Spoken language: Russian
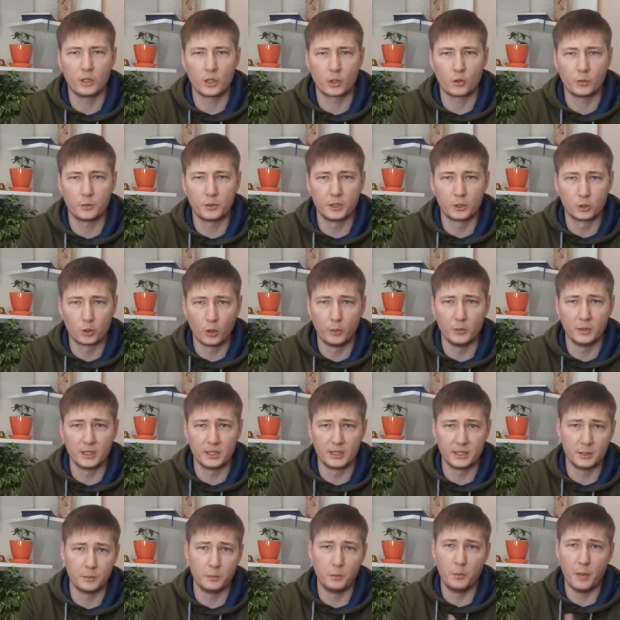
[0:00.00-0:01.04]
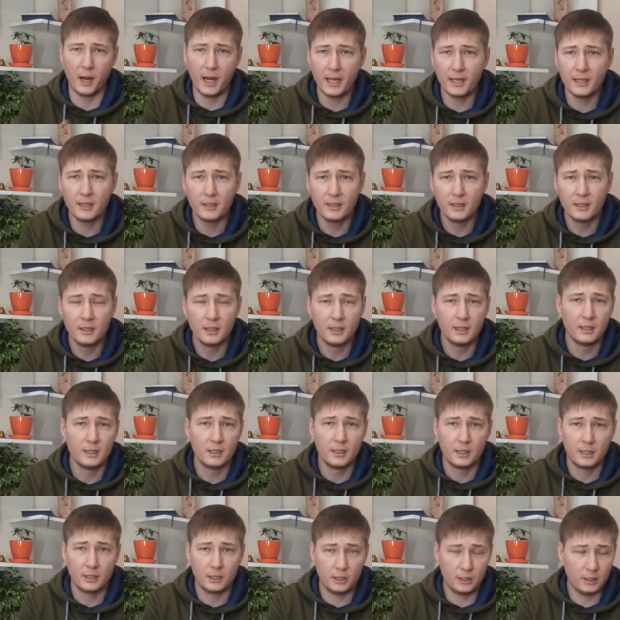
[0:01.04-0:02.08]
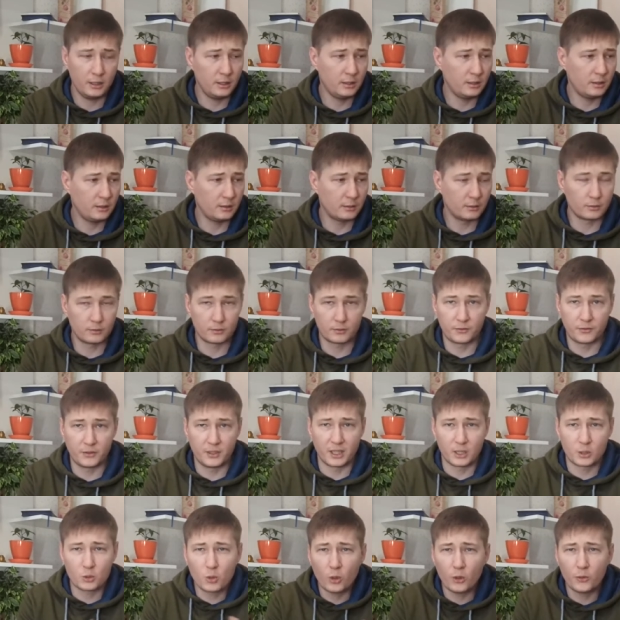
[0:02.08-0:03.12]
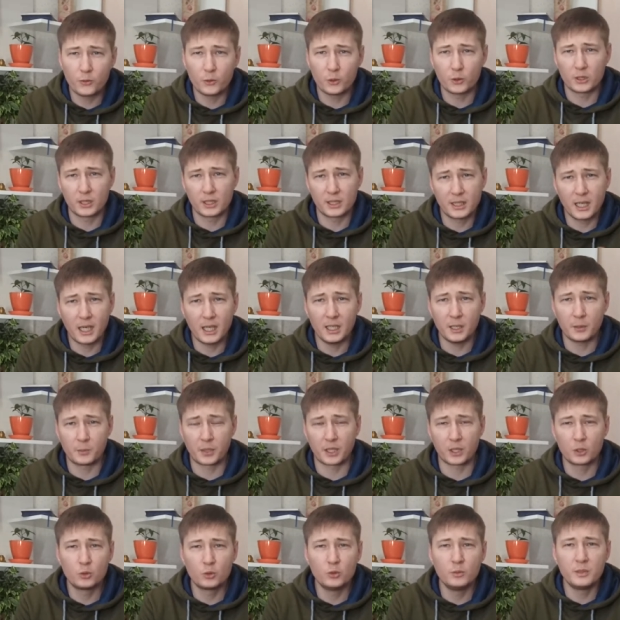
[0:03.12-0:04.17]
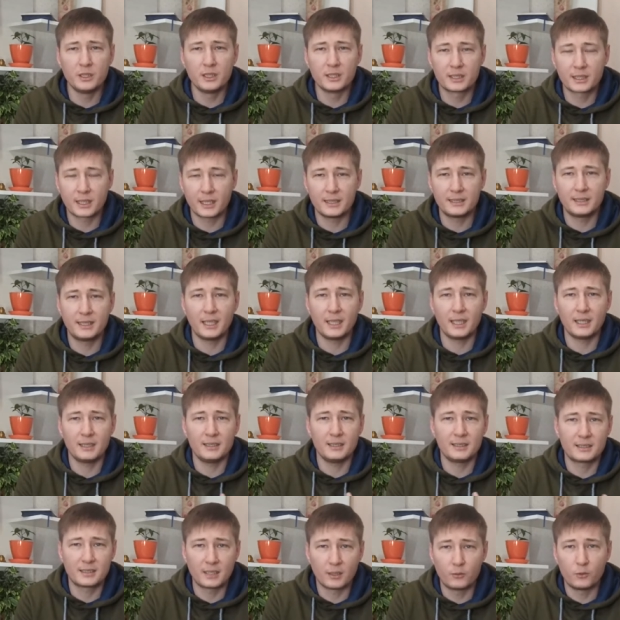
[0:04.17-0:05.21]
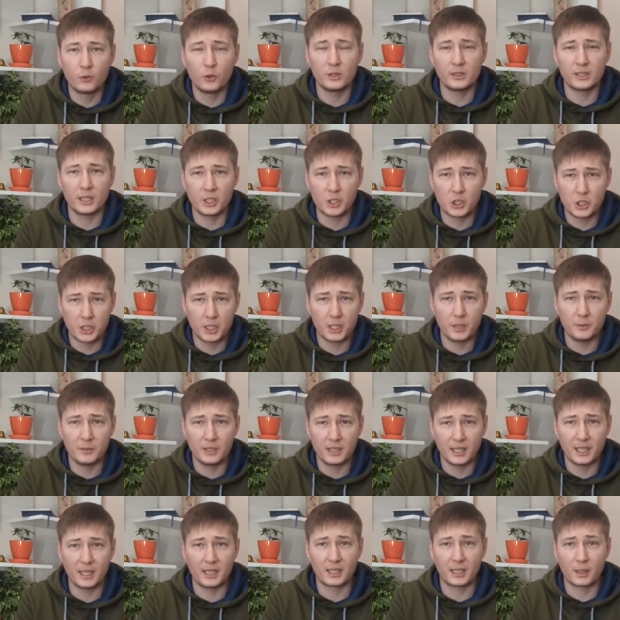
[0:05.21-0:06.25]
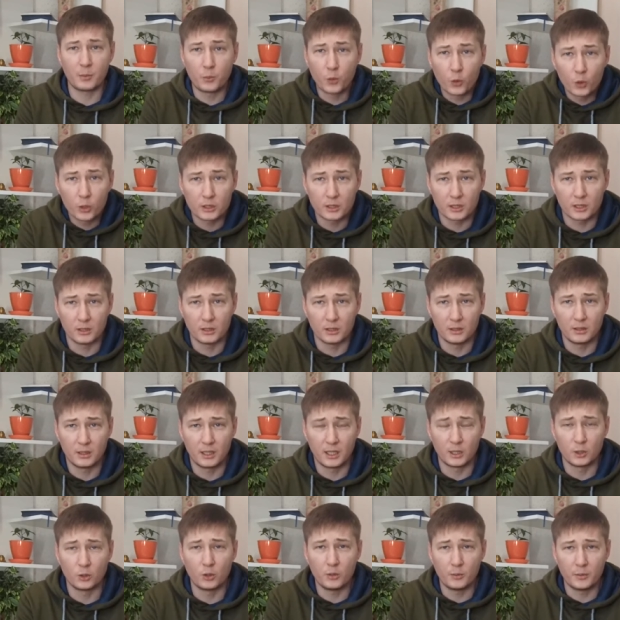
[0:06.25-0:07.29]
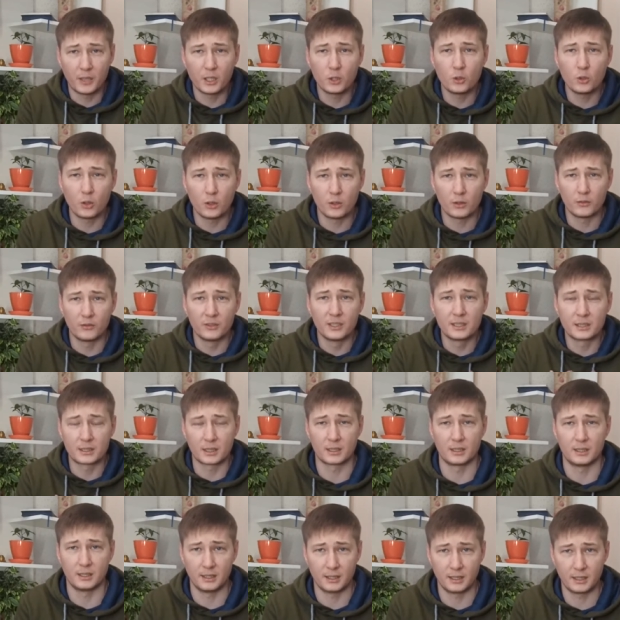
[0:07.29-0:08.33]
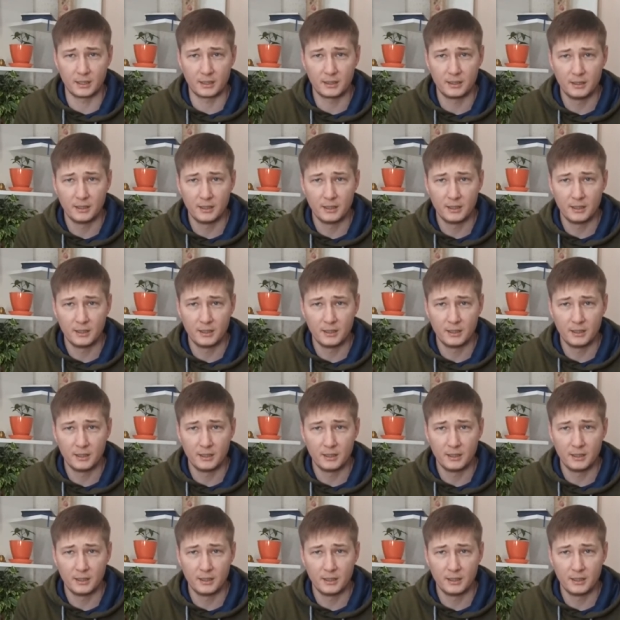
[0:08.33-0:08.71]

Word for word: Я купил домен Deep Buy и философию и так далее продумал, исходя из того, над чем я работал. Оно мое, выстраданное.